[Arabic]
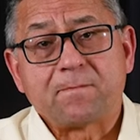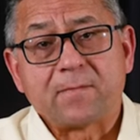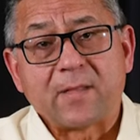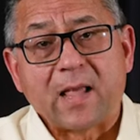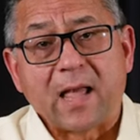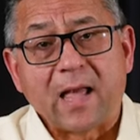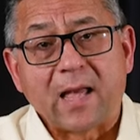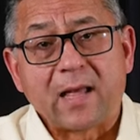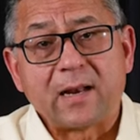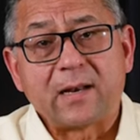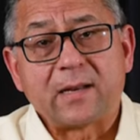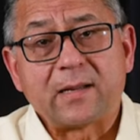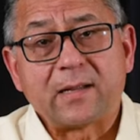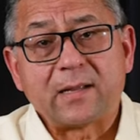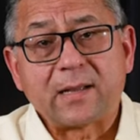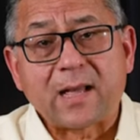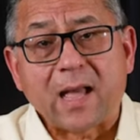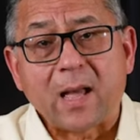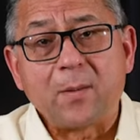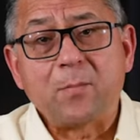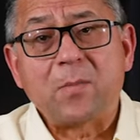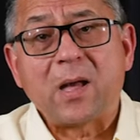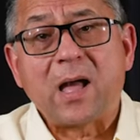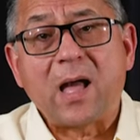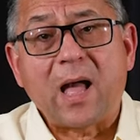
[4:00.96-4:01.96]
قال
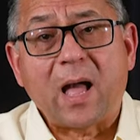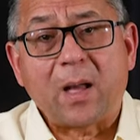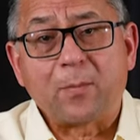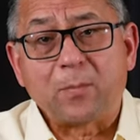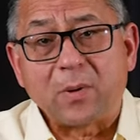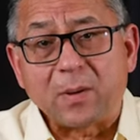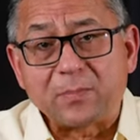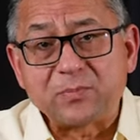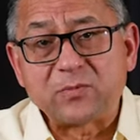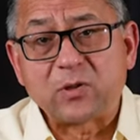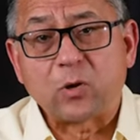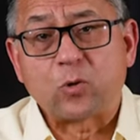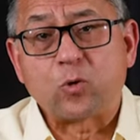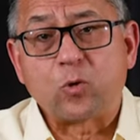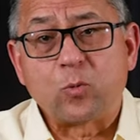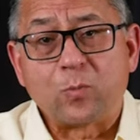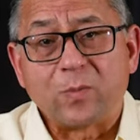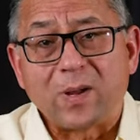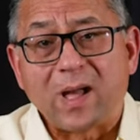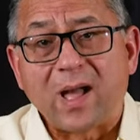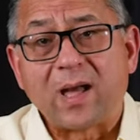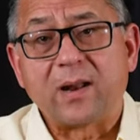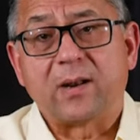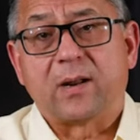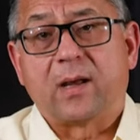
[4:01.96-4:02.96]
كما احببتكم
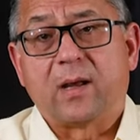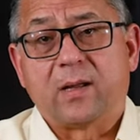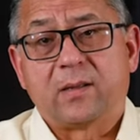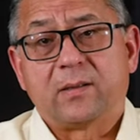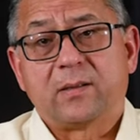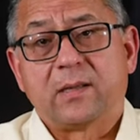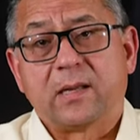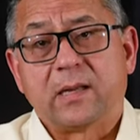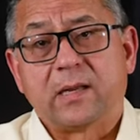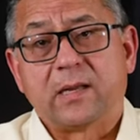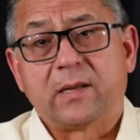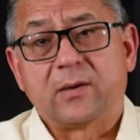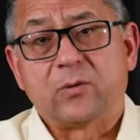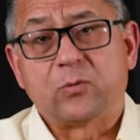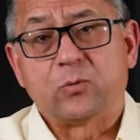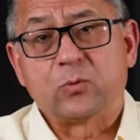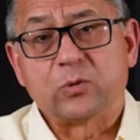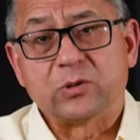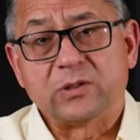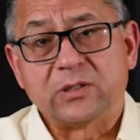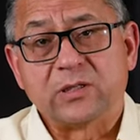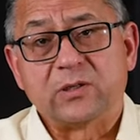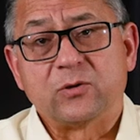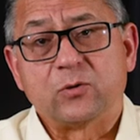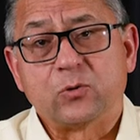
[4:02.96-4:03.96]
انا آه،
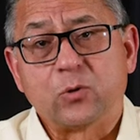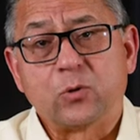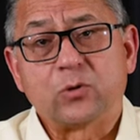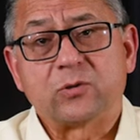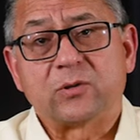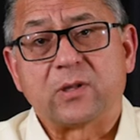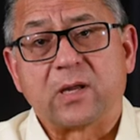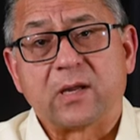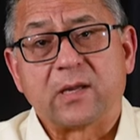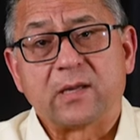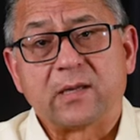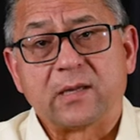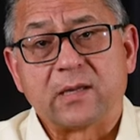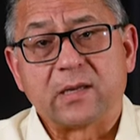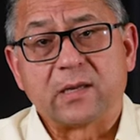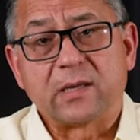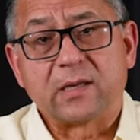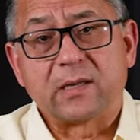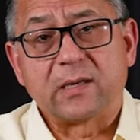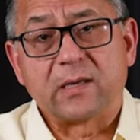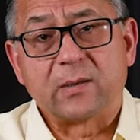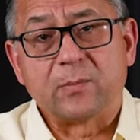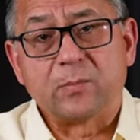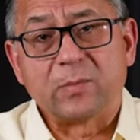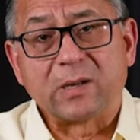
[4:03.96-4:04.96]
ودي النقطة آه،
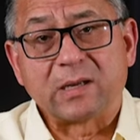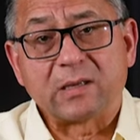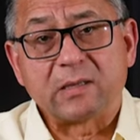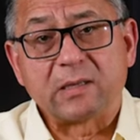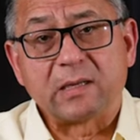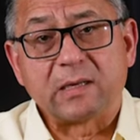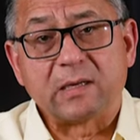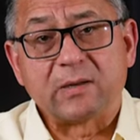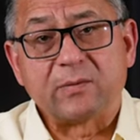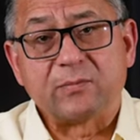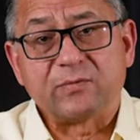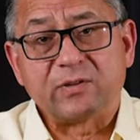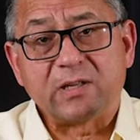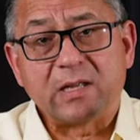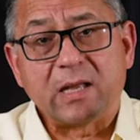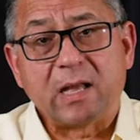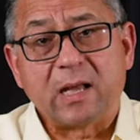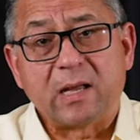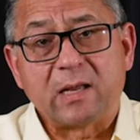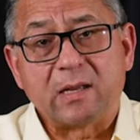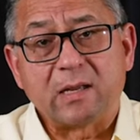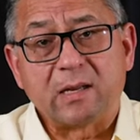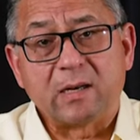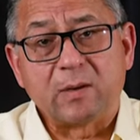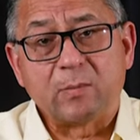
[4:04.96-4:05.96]
اللي
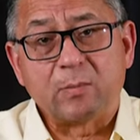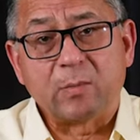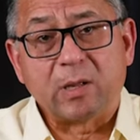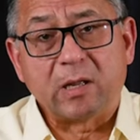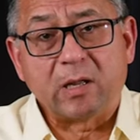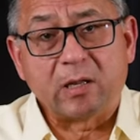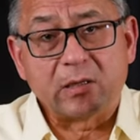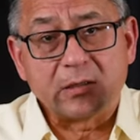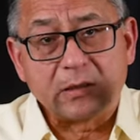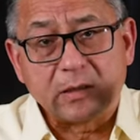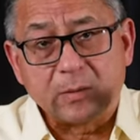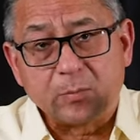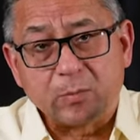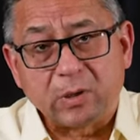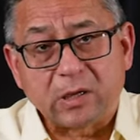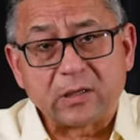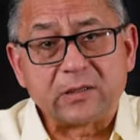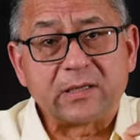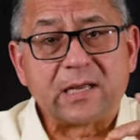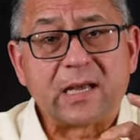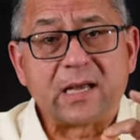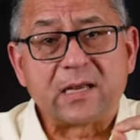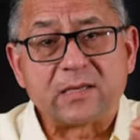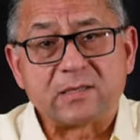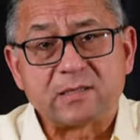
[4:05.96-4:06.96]
فيها
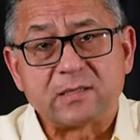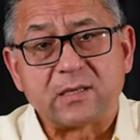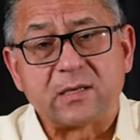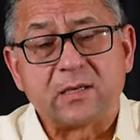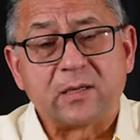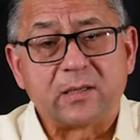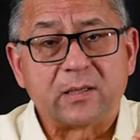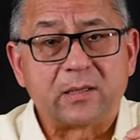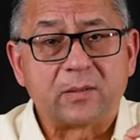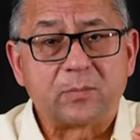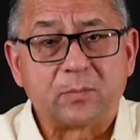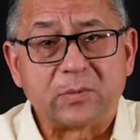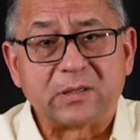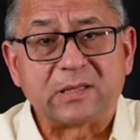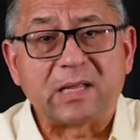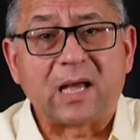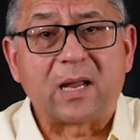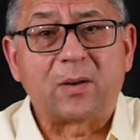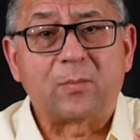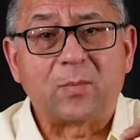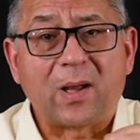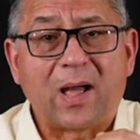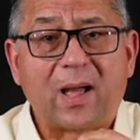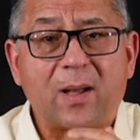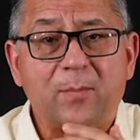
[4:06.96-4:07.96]
المقياس اللي بتاع
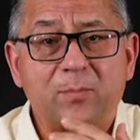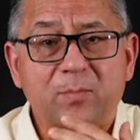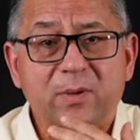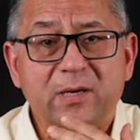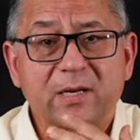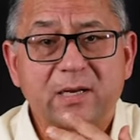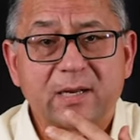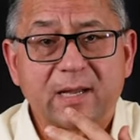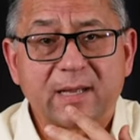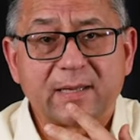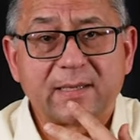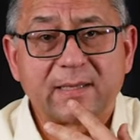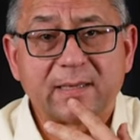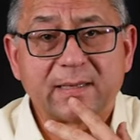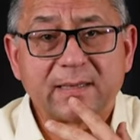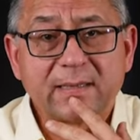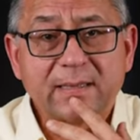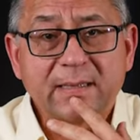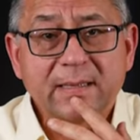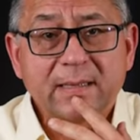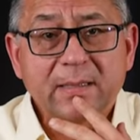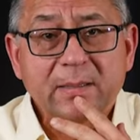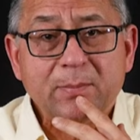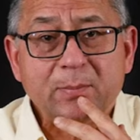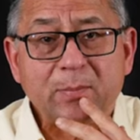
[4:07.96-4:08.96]
المحبة الإلهية
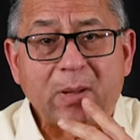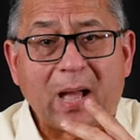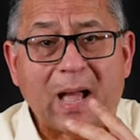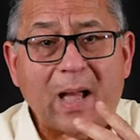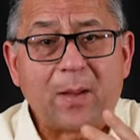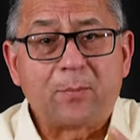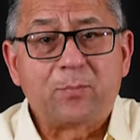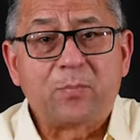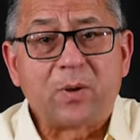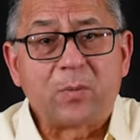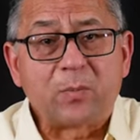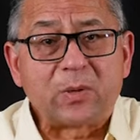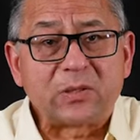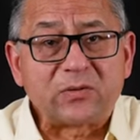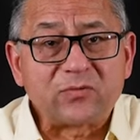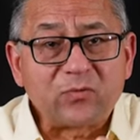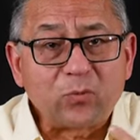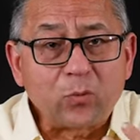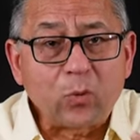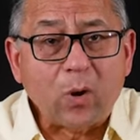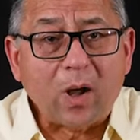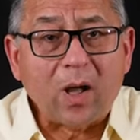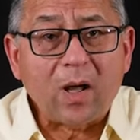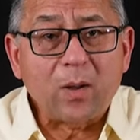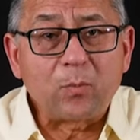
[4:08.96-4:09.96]
محبة
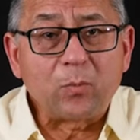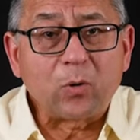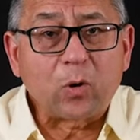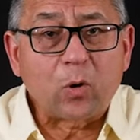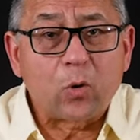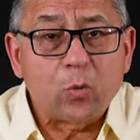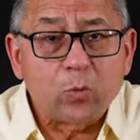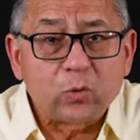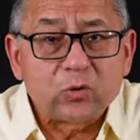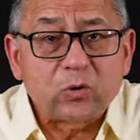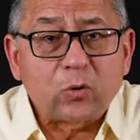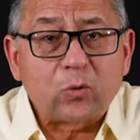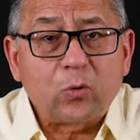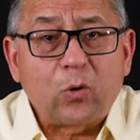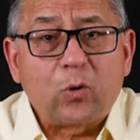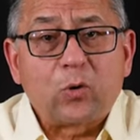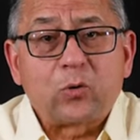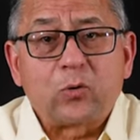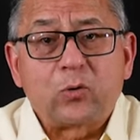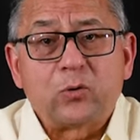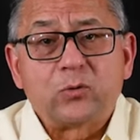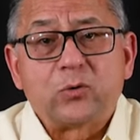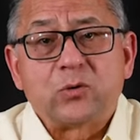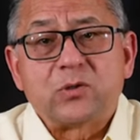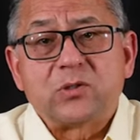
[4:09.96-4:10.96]
مدفوعة بقوة الروح
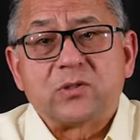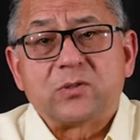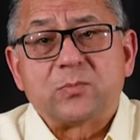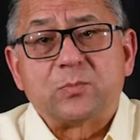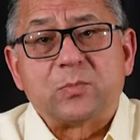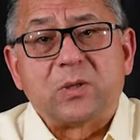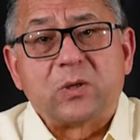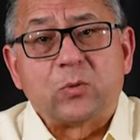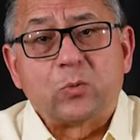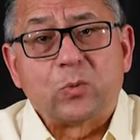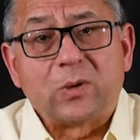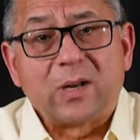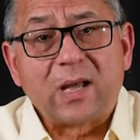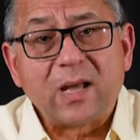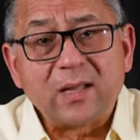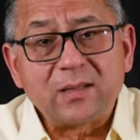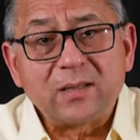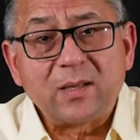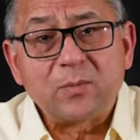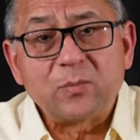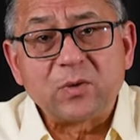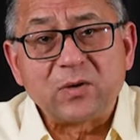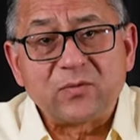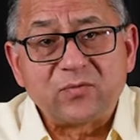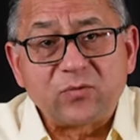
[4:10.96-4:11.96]
القدس بالولادة
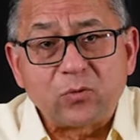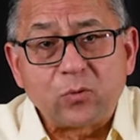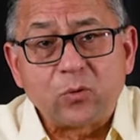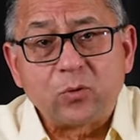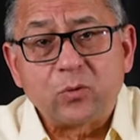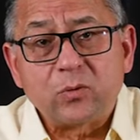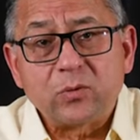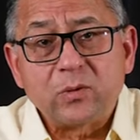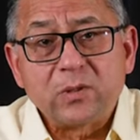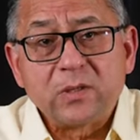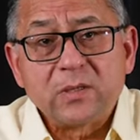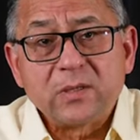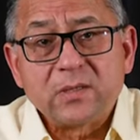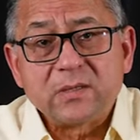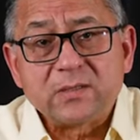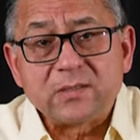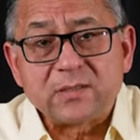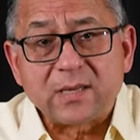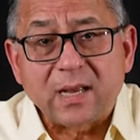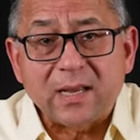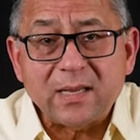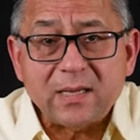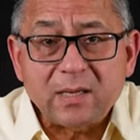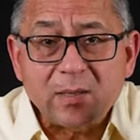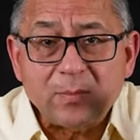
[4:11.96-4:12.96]
من فوق
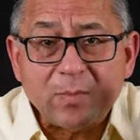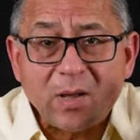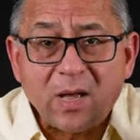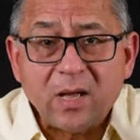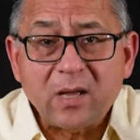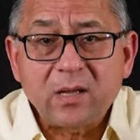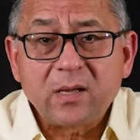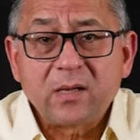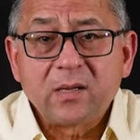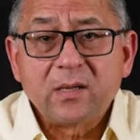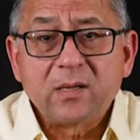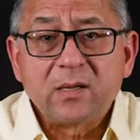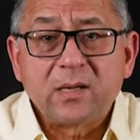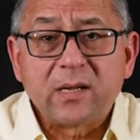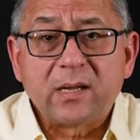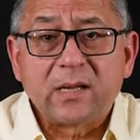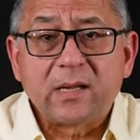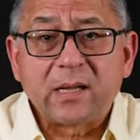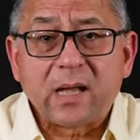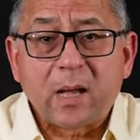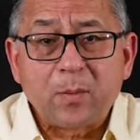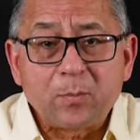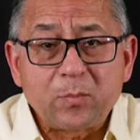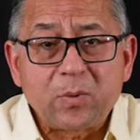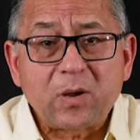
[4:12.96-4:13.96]
زي ما
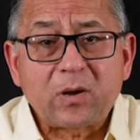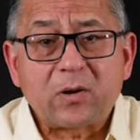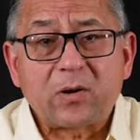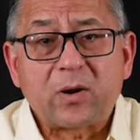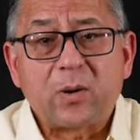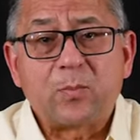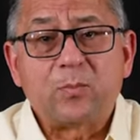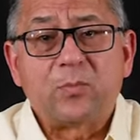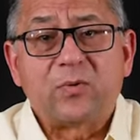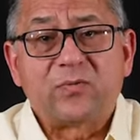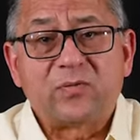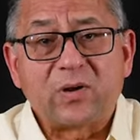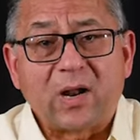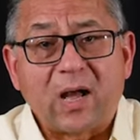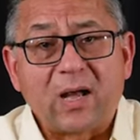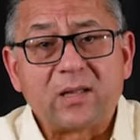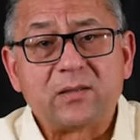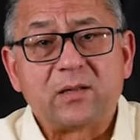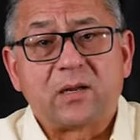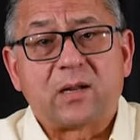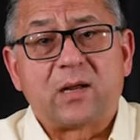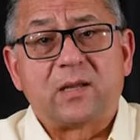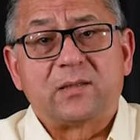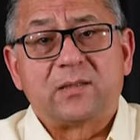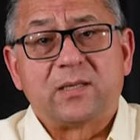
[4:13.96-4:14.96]
أنبأ الرب في العهد
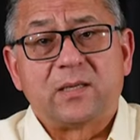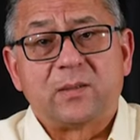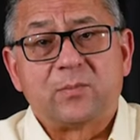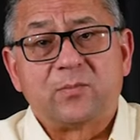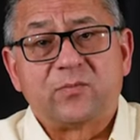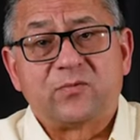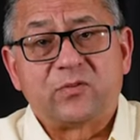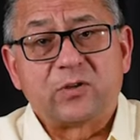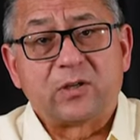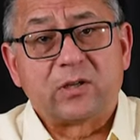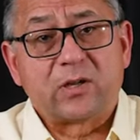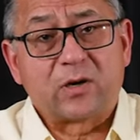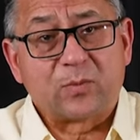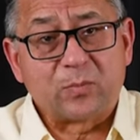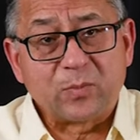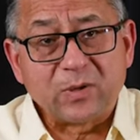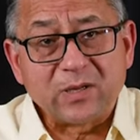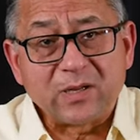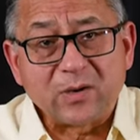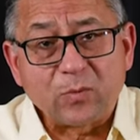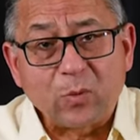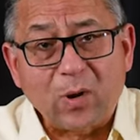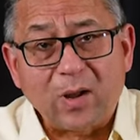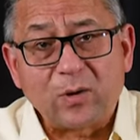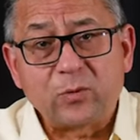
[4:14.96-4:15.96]
القديم في إرمية
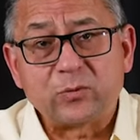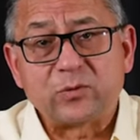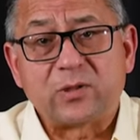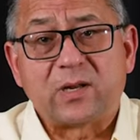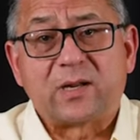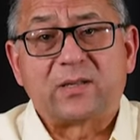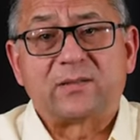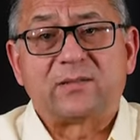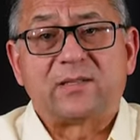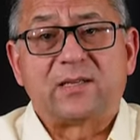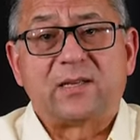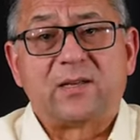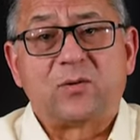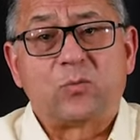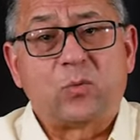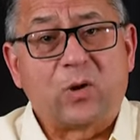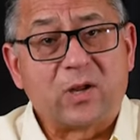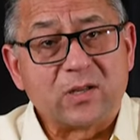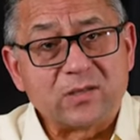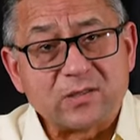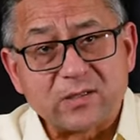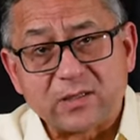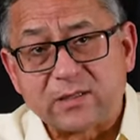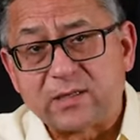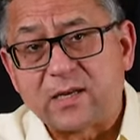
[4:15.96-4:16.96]
31
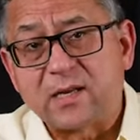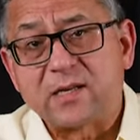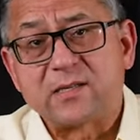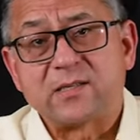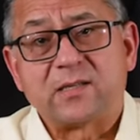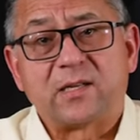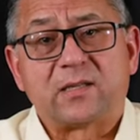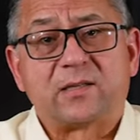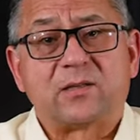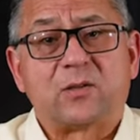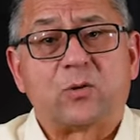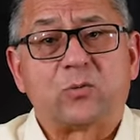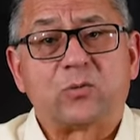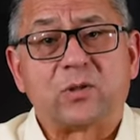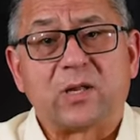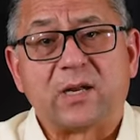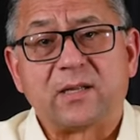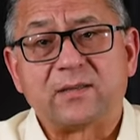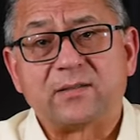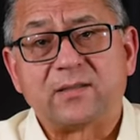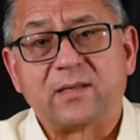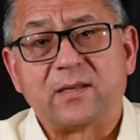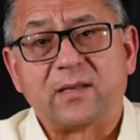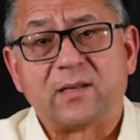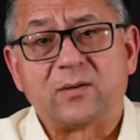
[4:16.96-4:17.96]
وحزقيال
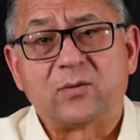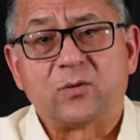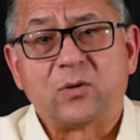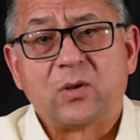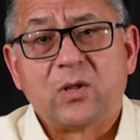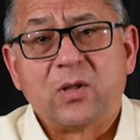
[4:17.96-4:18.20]
36